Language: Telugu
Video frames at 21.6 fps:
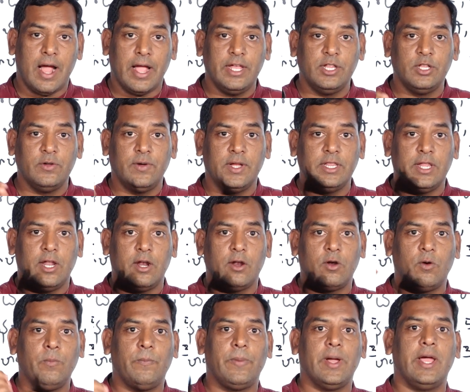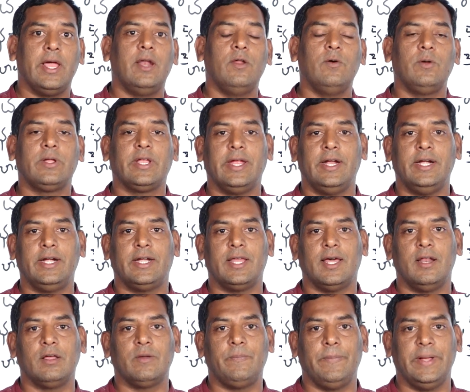ఐదు వందల రూపాయలు
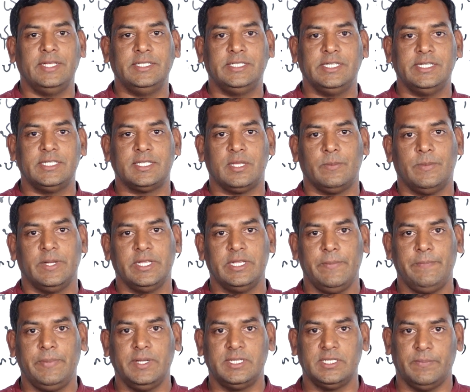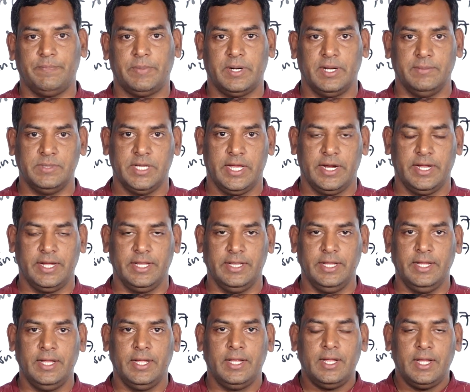క్వింటాల్కు పెంచి ఇస్తామని చెప్పి చెప్పడం
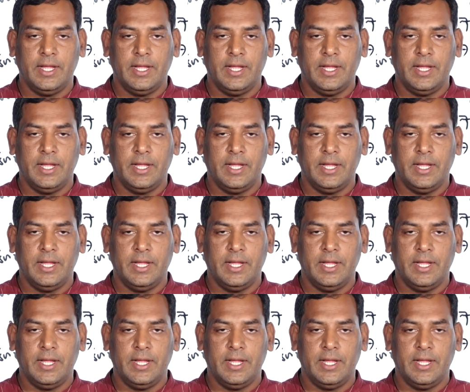జరిగింది